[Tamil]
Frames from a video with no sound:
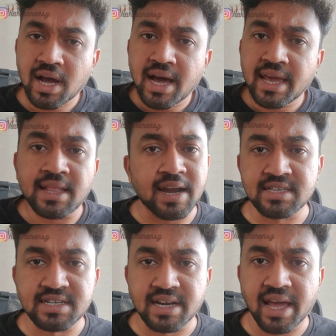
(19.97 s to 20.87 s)
தான்
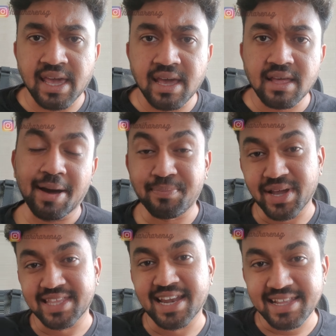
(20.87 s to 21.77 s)
அடைஞ்சிட்டு இருக்காங்க
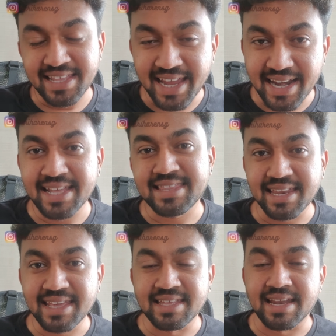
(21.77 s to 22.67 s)
அப்ப இதுல இருந்து என்ன
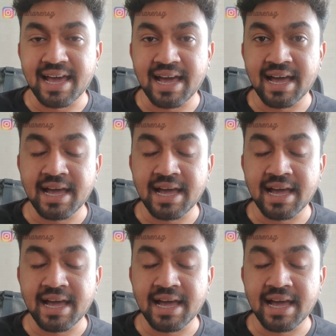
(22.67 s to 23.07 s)
தெரியுதுன்னா